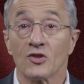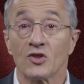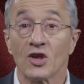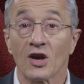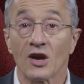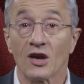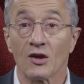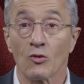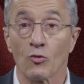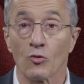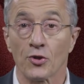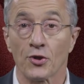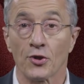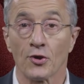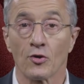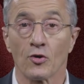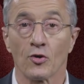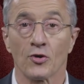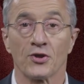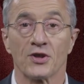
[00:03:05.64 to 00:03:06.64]
tirés au
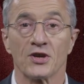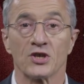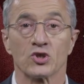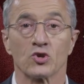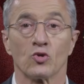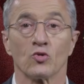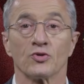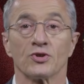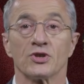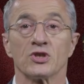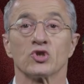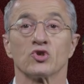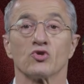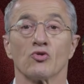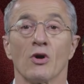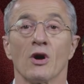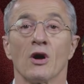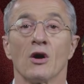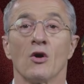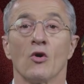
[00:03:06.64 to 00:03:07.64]
sort siégeront dès
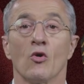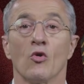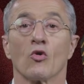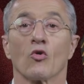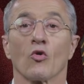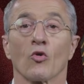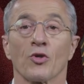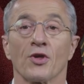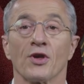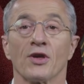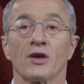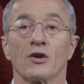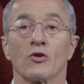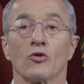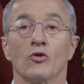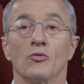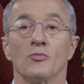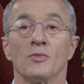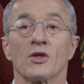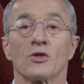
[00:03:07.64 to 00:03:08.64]
juin au Conseil
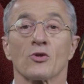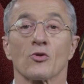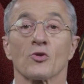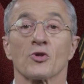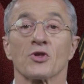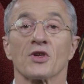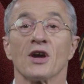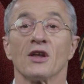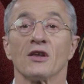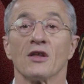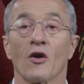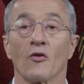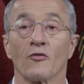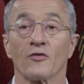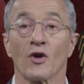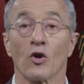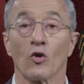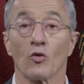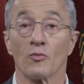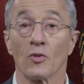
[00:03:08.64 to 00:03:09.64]
économique, social et
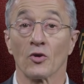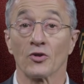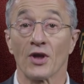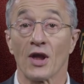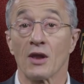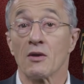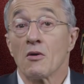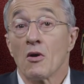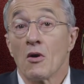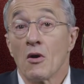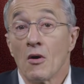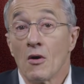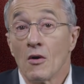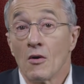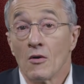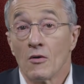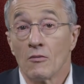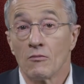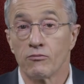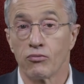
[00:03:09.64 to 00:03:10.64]
environnemental.
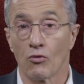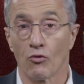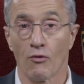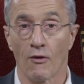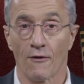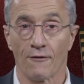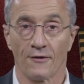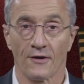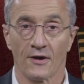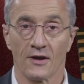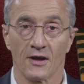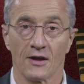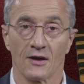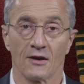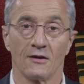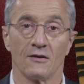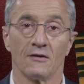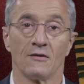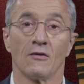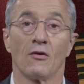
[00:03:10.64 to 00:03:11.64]
Pourquoi
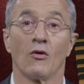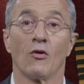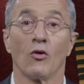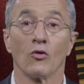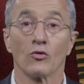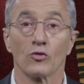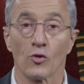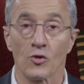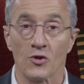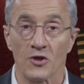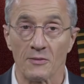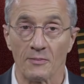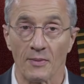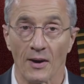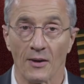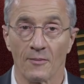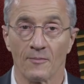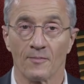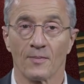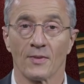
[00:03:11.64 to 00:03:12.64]
faire On ne le sait
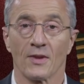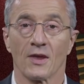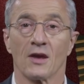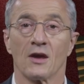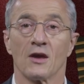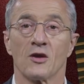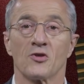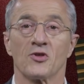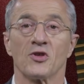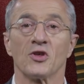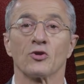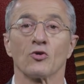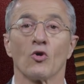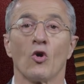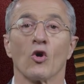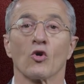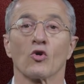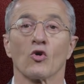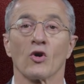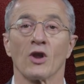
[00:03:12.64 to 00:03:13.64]
pas.
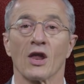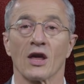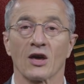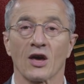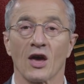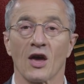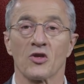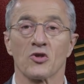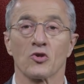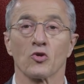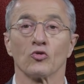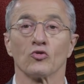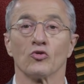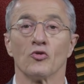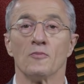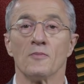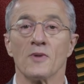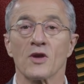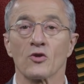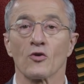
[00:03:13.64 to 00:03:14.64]
Citons encore la création
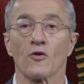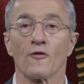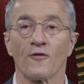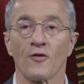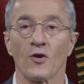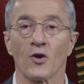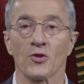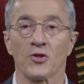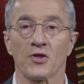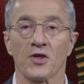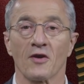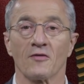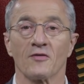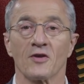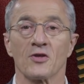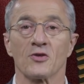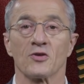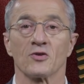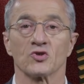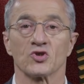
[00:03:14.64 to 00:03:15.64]
de maisons France
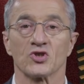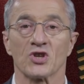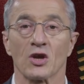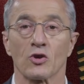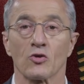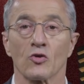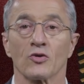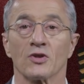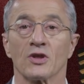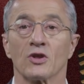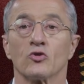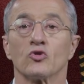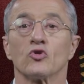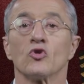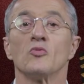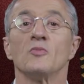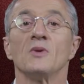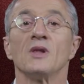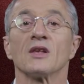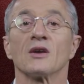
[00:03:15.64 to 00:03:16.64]
Service dans chacun des
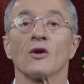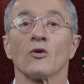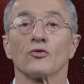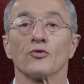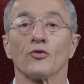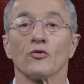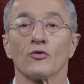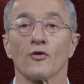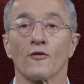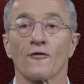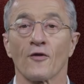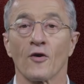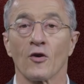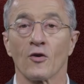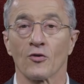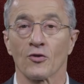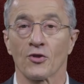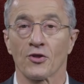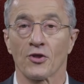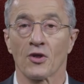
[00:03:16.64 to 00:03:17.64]
2000 cantons de
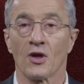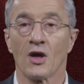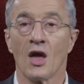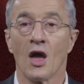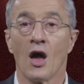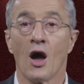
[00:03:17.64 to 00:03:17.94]
France.